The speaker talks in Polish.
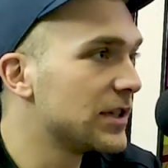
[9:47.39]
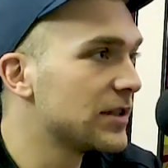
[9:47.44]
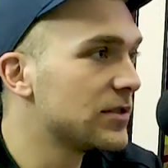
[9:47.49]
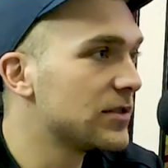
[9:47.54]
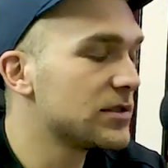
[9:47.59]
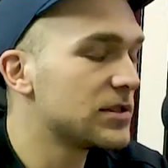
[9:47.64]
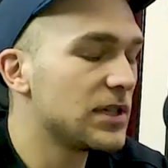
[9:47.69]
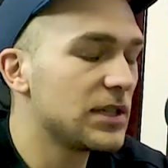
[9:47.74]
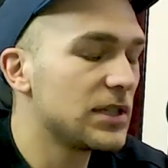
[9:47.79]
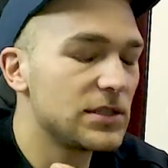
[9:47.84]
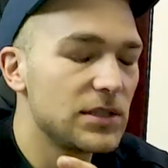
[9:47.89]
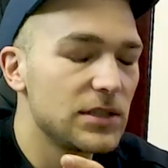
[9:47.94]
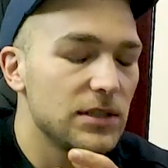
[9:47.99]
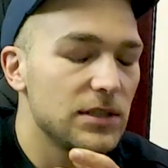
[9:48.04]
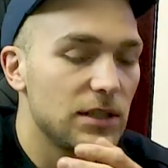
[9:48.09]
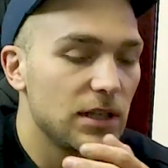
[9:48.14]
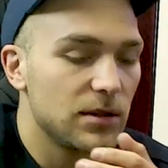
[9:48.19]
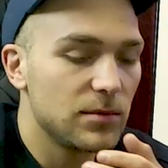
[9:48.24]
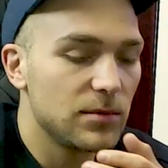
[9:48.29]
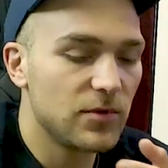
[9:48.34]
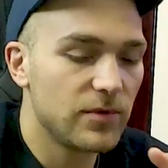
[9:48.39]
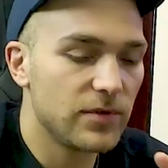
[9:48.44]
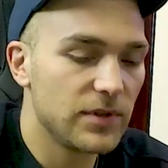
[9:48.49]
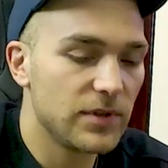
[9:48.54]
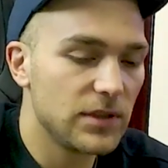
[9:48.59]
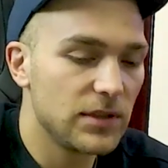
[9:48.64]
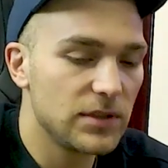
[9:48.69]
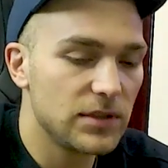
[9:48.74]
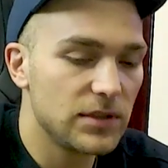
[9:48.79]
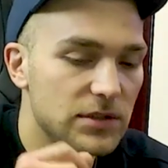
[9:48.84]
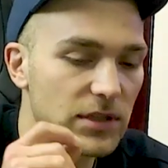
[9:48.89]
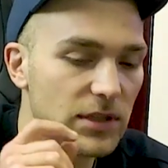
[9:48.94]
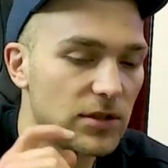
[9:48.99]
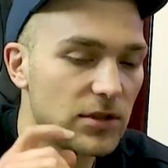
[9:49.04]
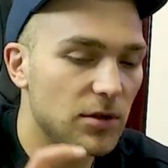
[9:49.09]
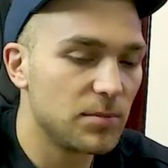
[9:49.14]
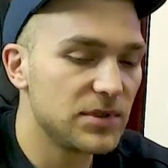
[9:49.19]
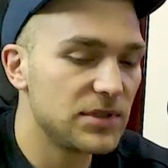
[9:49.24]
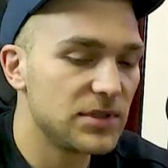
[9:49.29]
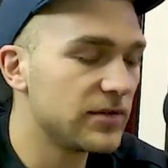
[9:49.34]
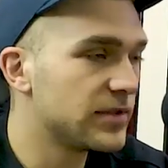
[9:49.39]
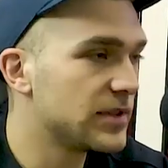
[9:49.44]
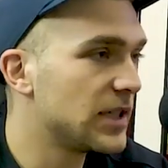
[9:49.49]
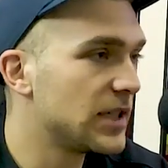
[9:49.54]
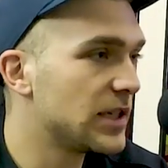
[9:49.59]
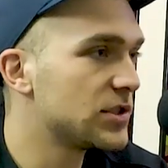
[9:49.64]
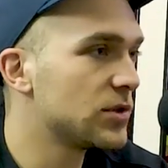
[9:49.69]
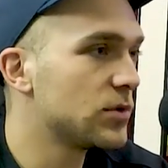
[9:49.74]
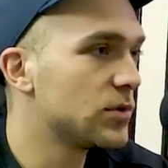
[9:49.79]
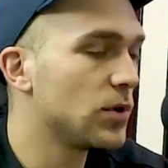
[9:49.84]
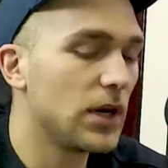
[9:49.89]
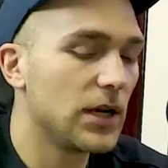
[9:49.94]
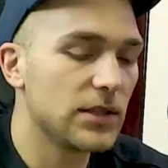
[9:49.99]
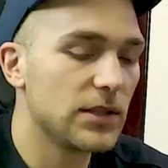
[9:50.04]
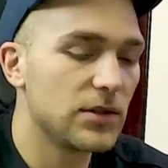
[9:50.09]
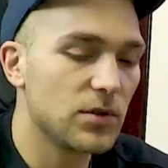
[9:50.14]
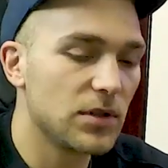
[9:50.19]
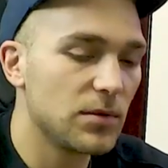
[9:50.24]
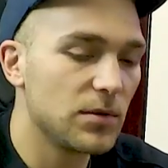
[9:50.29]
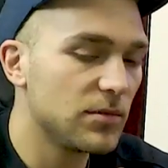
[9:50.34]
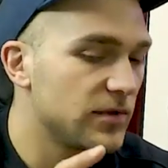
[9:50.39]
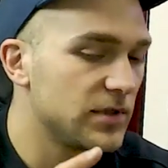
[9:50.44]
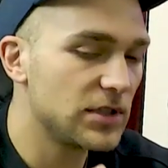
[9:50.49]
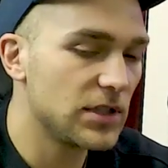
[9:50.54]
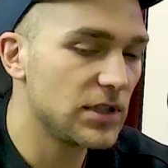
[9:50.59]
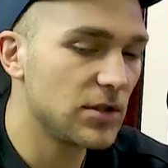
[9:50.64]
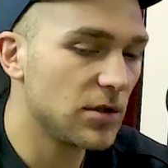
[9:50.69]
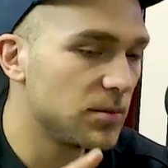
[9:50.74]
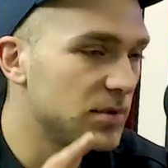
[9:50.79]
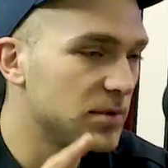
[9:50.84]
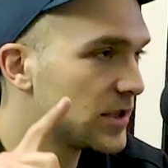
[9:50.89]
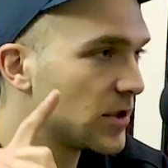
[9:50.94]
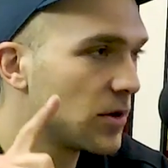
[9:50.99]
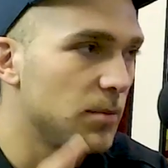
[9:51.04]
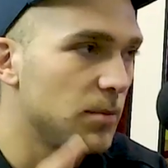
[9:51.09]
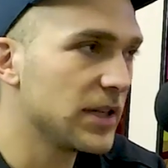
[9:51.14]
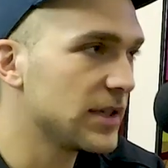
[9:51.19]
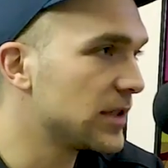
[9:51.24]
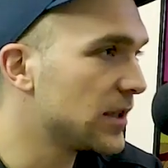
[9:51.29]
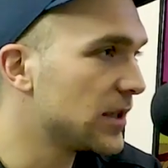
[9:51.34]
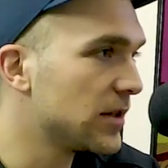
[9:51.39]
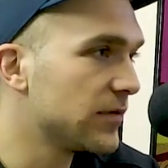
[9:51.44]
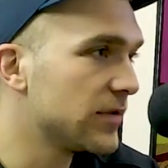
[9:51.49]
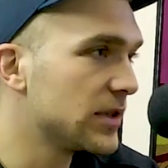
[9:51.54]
Mhm. To znaczy ten mówi, że to by się wydarzyło, a drugi mówi, że to by się kompletnie nie